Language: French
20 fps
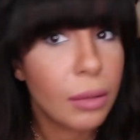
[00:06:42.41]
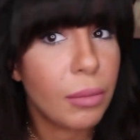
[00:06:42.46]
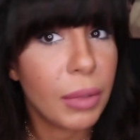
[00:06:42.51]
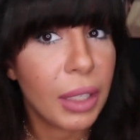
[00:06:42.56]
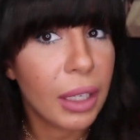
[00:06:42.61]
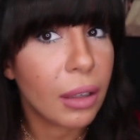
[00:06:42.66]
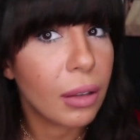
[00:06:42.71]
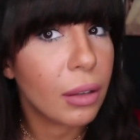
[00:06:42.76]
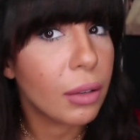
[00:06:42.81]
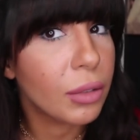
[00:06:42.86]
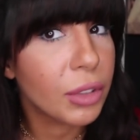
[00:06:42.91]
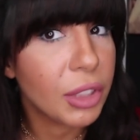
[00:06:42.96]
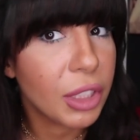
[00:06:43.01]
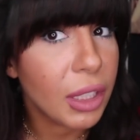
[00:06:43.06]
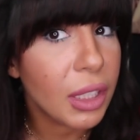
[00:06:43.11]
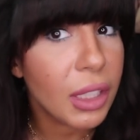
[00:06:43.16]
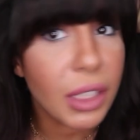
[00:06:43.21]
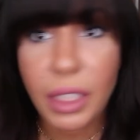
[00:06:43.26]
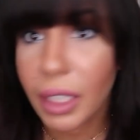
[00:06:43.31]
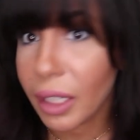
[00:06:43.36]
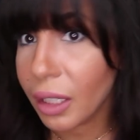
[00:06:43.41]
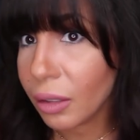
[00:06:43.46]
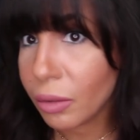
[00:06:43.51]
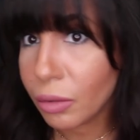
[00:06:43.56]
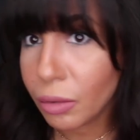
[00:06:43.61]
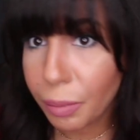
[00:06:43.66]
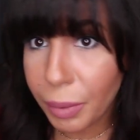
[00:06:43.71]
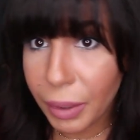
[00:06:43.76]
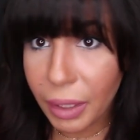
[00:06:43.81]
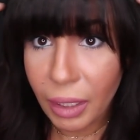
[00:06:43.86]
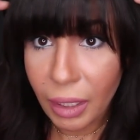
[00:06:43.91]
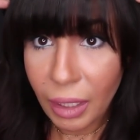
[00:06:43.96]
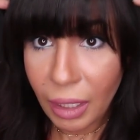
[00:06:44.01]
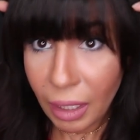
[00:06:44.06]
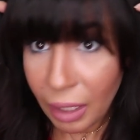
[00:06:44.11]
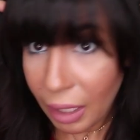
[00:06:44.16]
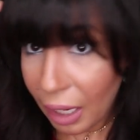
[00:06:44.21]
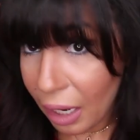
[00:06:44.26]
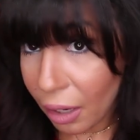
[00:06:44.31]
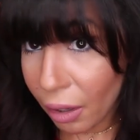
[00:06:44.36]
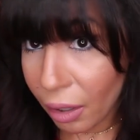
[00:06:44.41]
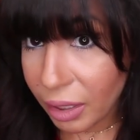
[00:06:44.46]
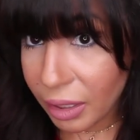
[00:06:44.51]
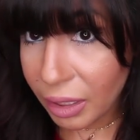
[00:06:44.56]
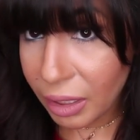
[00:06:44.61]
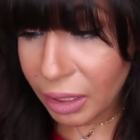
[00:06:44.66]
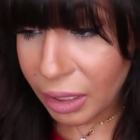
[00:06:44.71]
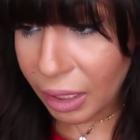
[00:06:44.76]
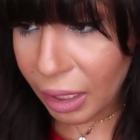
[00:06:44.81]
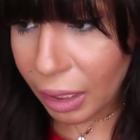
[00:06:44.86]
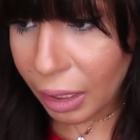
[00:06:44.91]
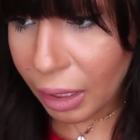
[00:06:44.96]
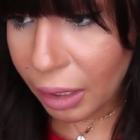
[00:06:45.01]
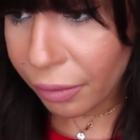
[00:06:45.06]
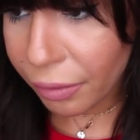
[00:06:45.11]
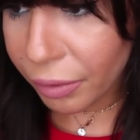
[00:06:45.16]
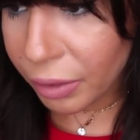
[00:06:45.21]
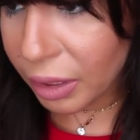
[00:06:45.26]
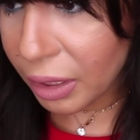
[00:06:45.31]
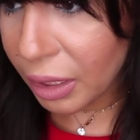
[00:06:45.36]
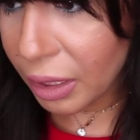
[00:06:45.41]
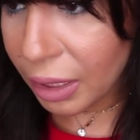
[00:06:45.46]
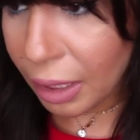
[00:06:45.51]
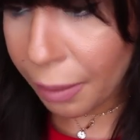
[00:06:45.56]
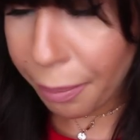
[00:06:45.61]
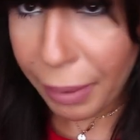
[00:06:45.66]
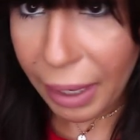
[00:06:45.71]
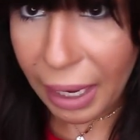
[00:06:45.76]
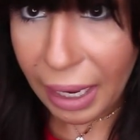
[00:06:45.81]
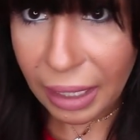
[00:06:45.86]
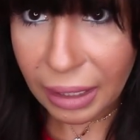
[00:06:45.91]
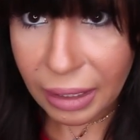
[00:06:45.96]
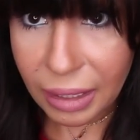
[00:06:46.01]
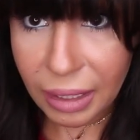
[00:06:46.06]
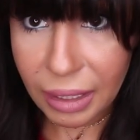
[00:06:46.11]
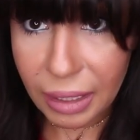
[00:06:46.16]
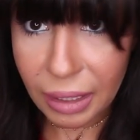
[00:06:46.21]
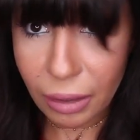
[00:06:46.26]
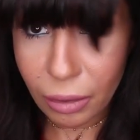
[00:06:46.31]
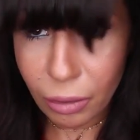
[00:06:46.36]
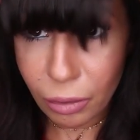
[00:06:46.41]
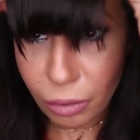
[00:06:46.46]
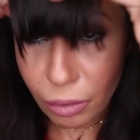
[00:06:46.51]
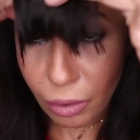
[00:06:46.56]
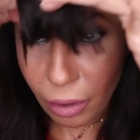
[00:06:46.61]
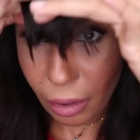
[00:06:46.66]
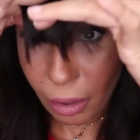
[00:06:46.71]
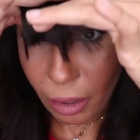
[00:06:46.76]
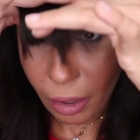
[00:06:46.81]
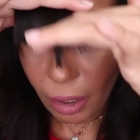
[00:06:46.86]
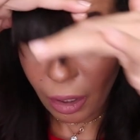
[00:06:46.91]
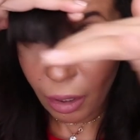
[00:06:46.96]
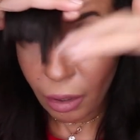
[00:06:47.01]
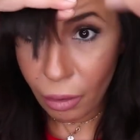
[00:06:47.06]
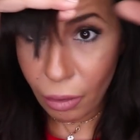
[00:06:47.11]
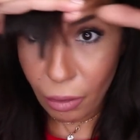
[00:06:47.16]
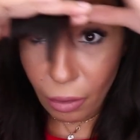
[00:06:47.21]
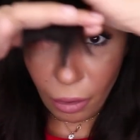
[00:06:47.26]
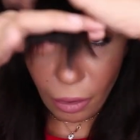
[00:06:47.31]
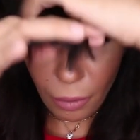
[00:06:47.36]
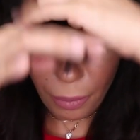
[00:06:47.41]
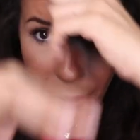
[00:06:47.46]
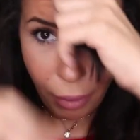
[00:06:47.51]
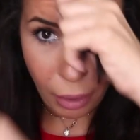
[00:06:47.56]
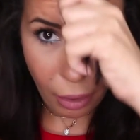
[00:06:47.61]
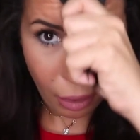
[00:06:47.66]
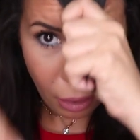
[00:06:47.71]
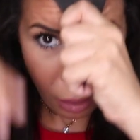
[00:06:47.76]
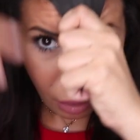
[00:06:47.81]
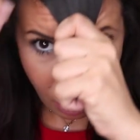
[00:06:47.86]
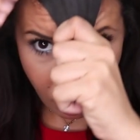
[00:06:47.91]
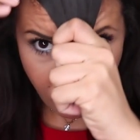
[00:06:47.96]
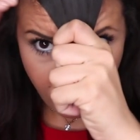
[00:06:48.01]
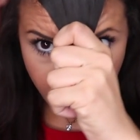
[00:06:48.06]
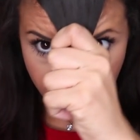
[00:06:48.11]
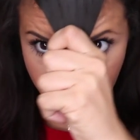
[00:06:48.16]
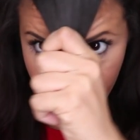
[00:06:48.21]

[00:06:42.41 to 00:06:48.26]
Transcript: Mais on dirait que j'ai rien coupé. Alors, si, si c'est pas assez court, on reprend.